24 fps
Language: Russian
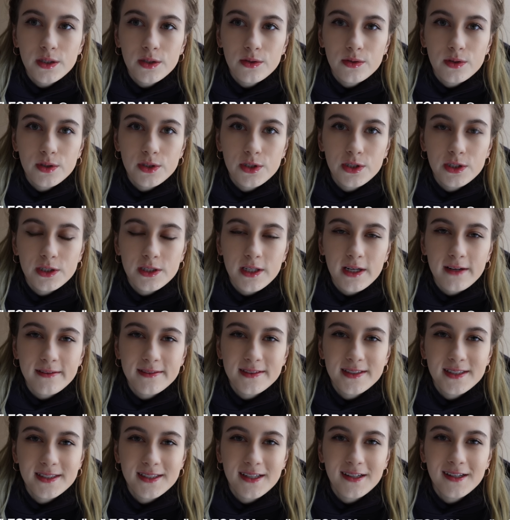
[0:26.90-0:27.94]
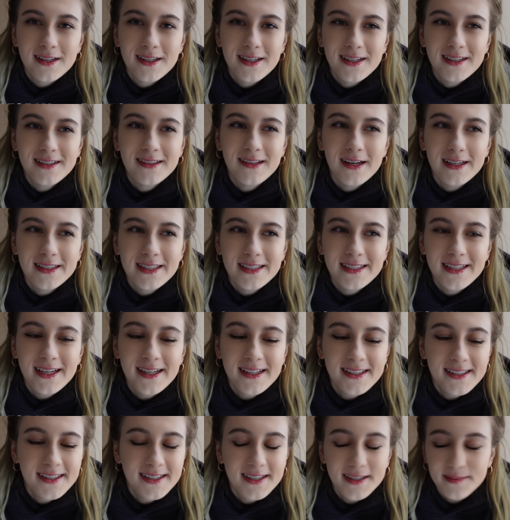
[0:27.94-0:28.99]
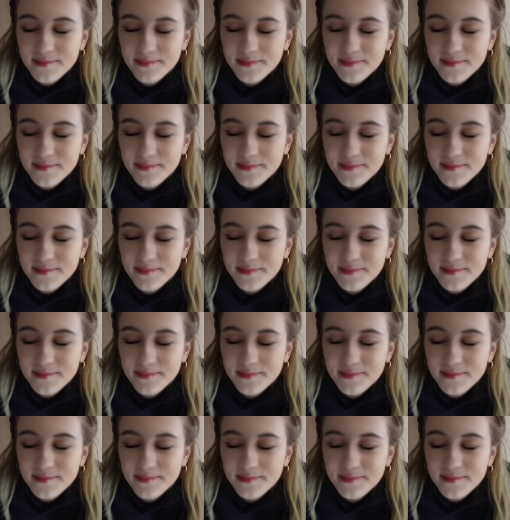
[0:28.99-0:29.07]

не очень нравится, как легла тоналка,